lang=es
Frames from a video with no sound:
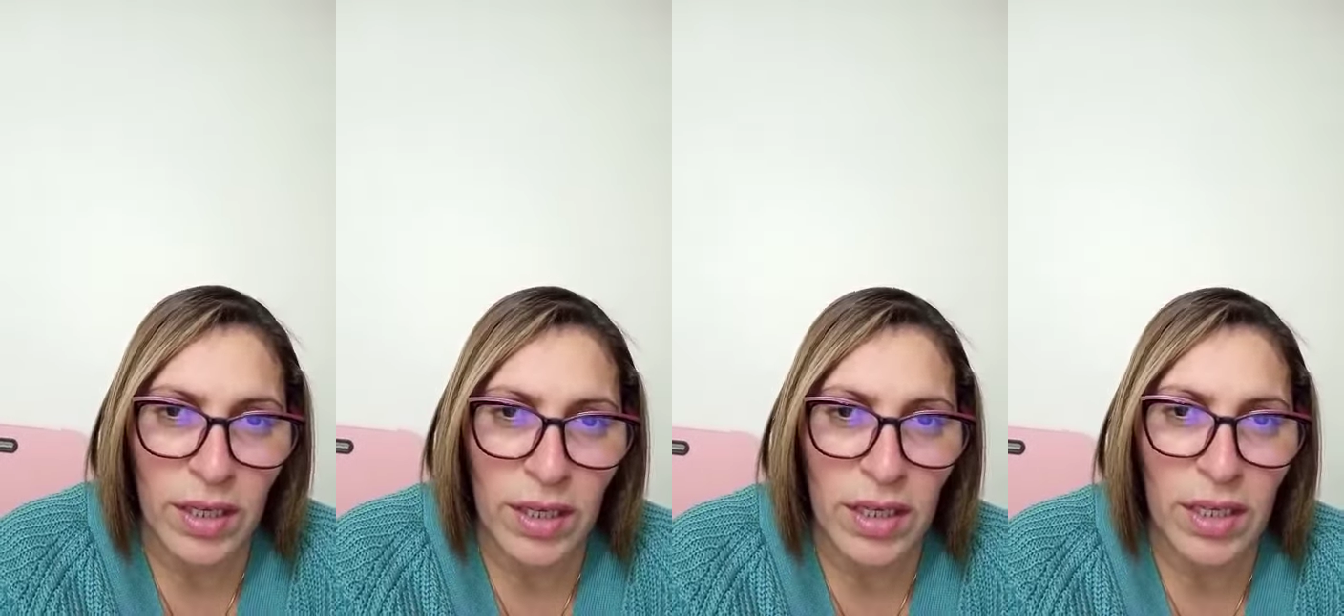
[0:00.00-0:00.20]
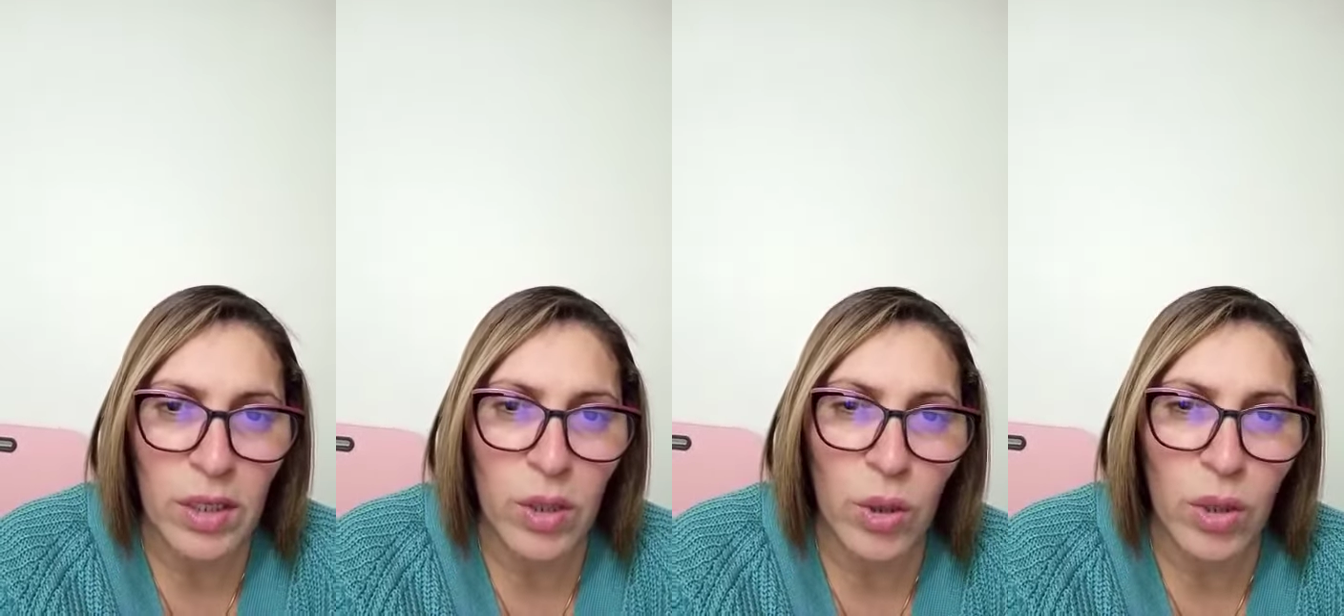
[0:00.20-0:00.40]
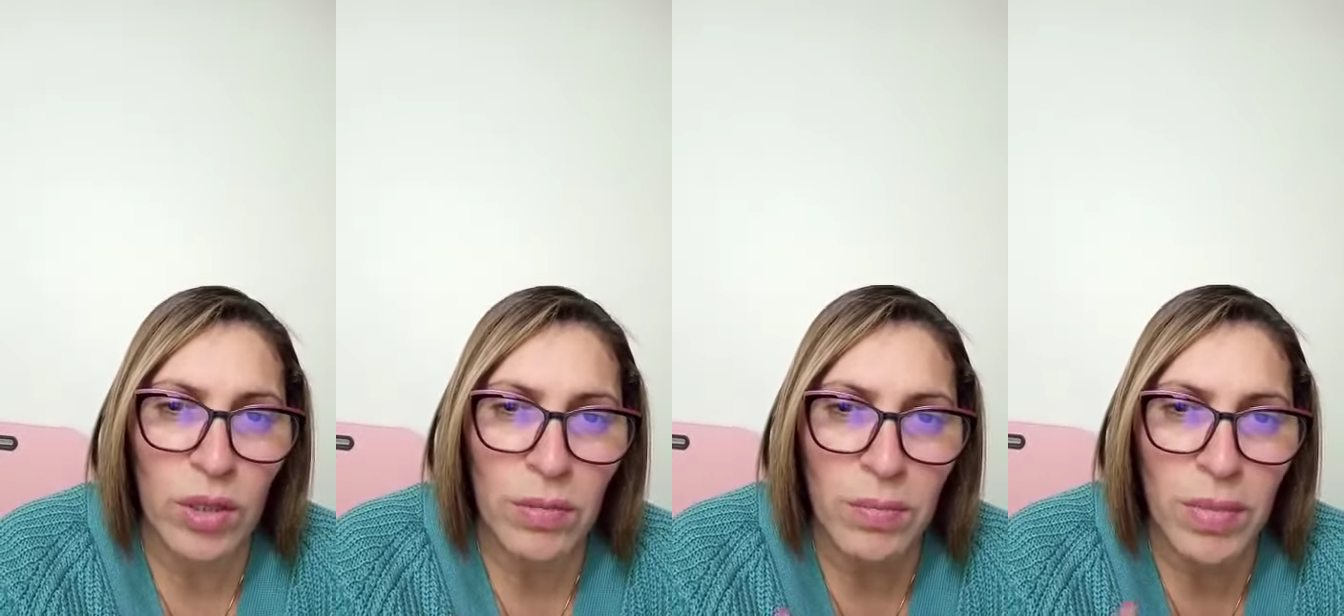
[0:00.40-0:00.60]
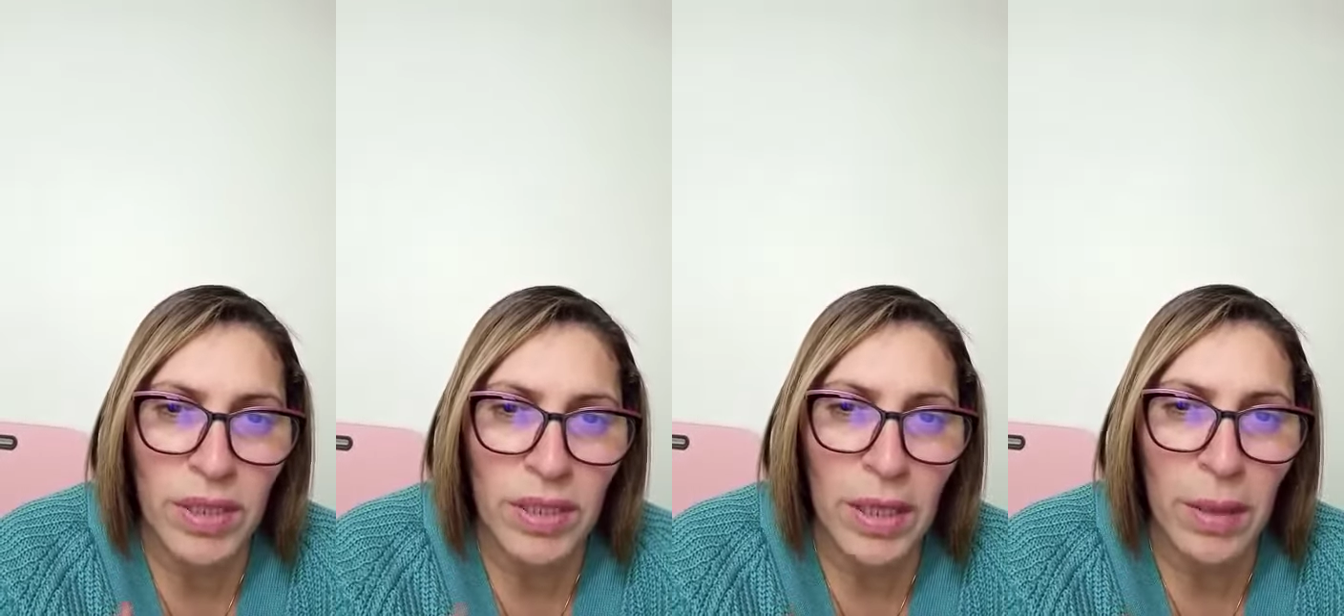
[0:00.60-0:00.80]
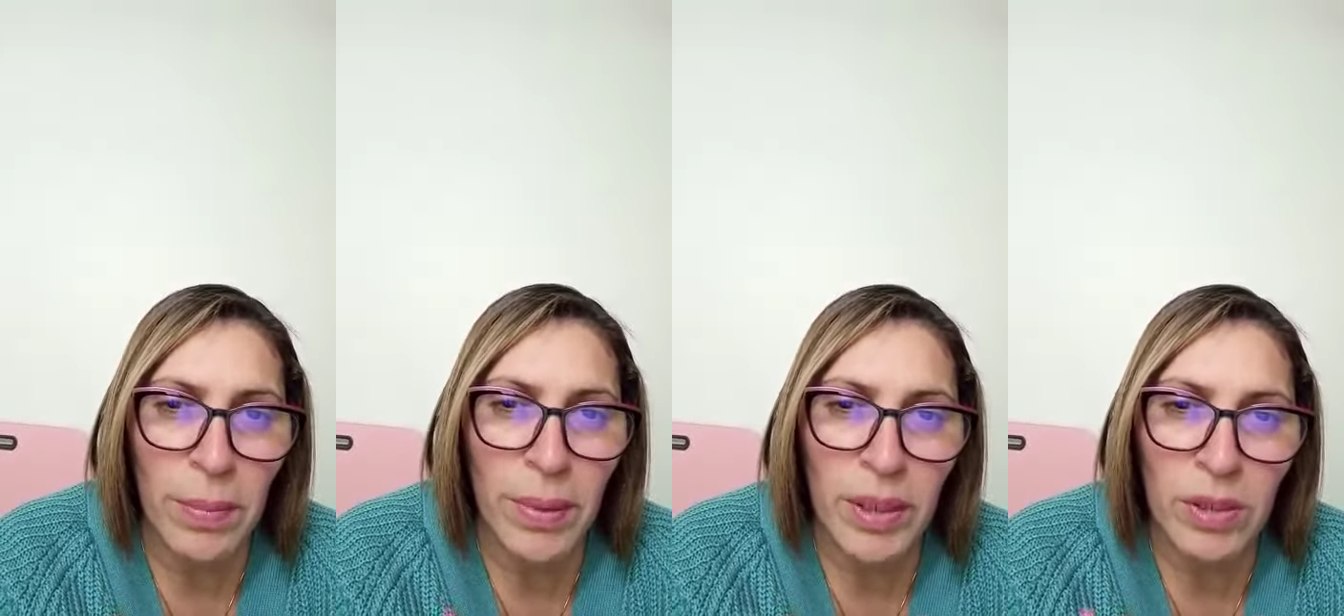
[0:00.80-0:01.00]
y nos
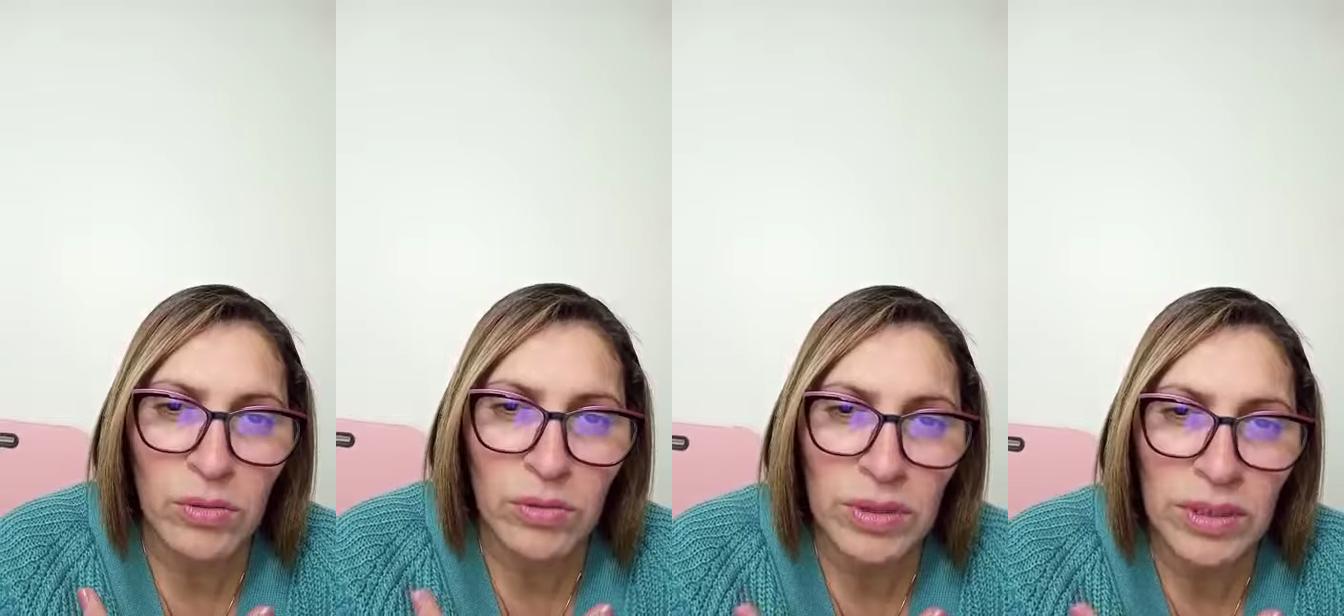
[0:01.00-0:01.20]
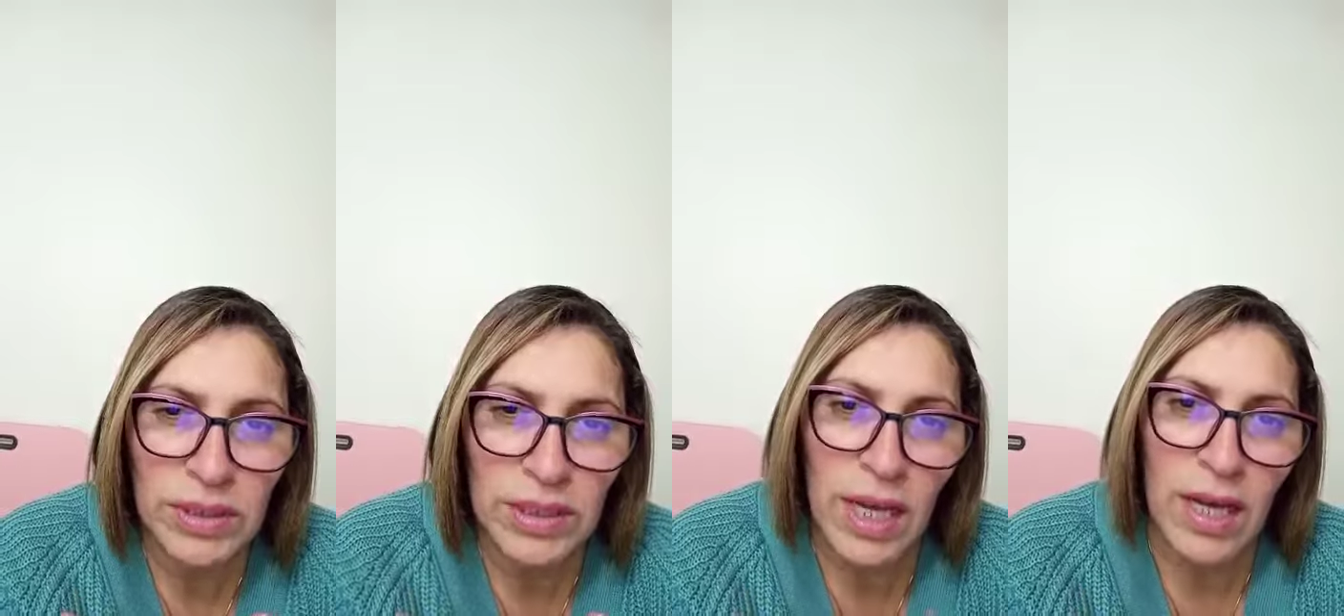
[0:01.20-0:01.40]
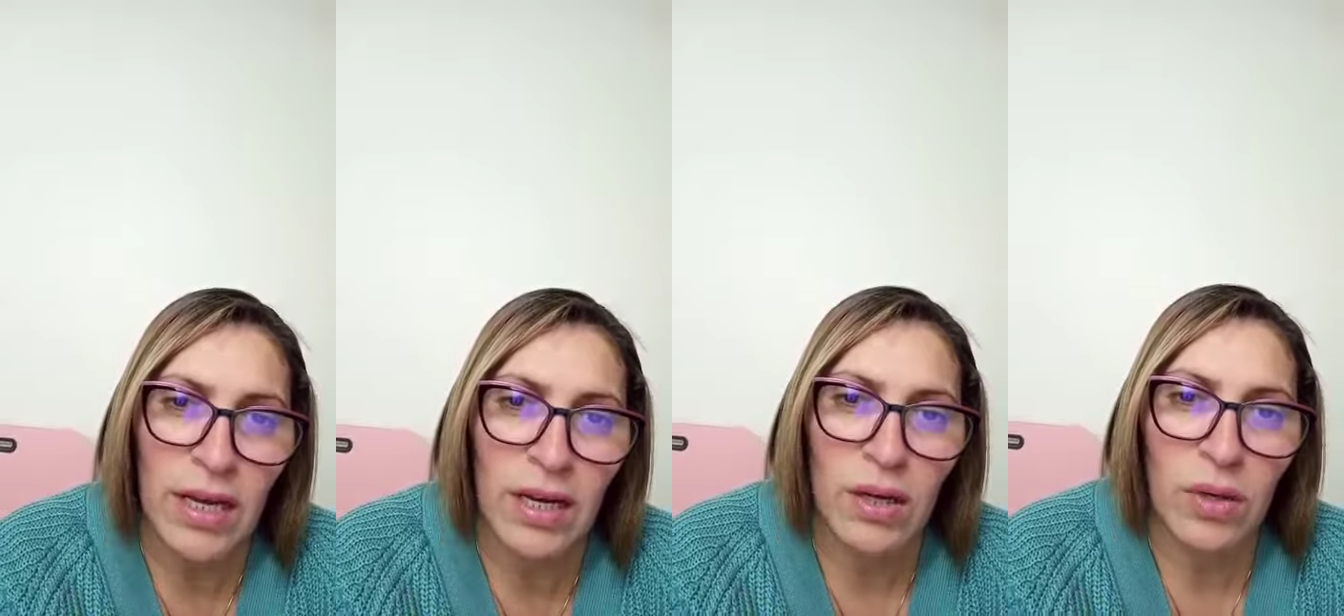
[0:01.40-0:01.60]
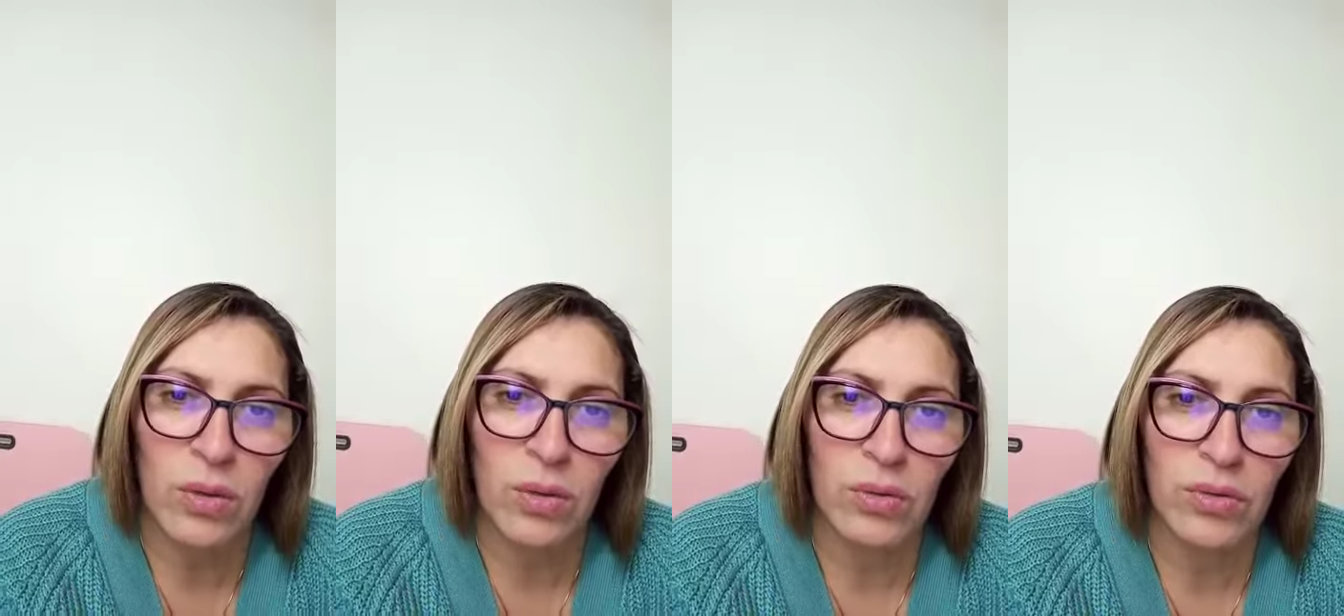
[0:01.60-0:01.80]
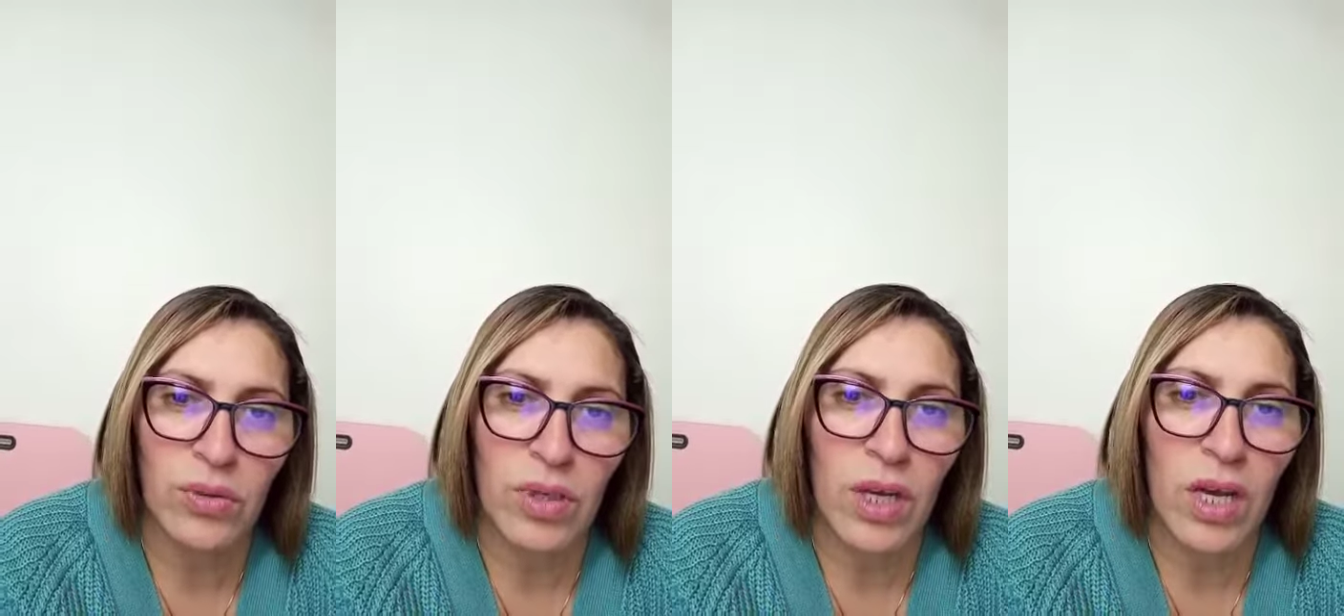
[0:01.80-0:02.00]
invita a
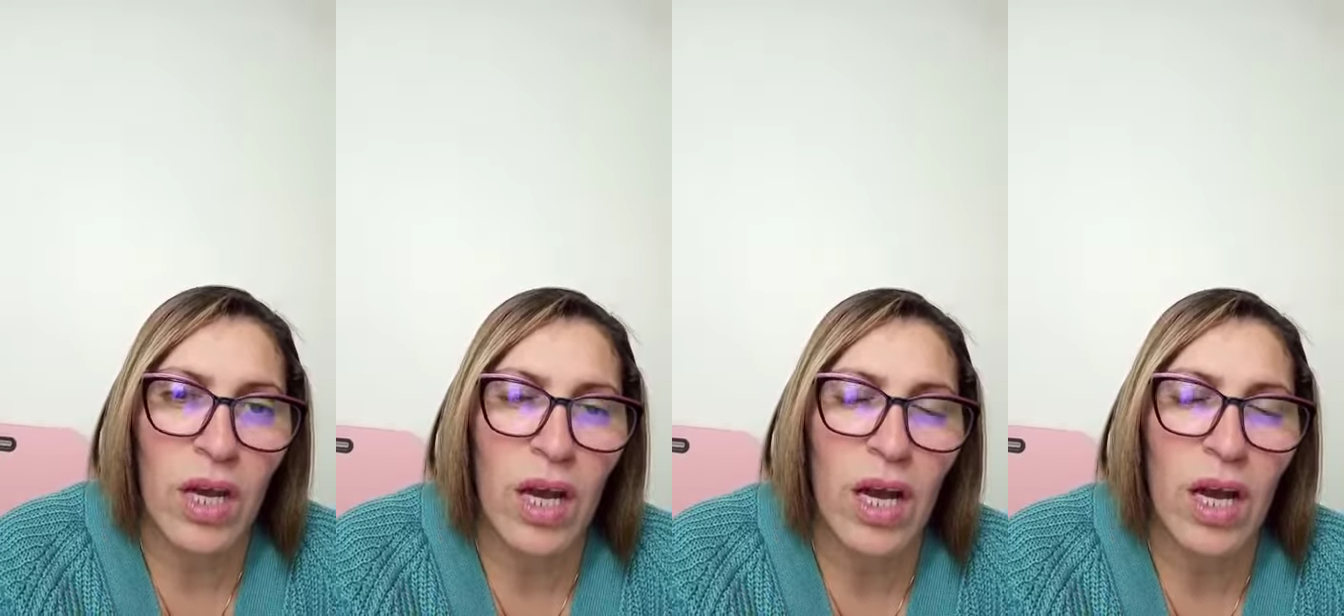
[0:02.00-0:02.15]
preguntarnos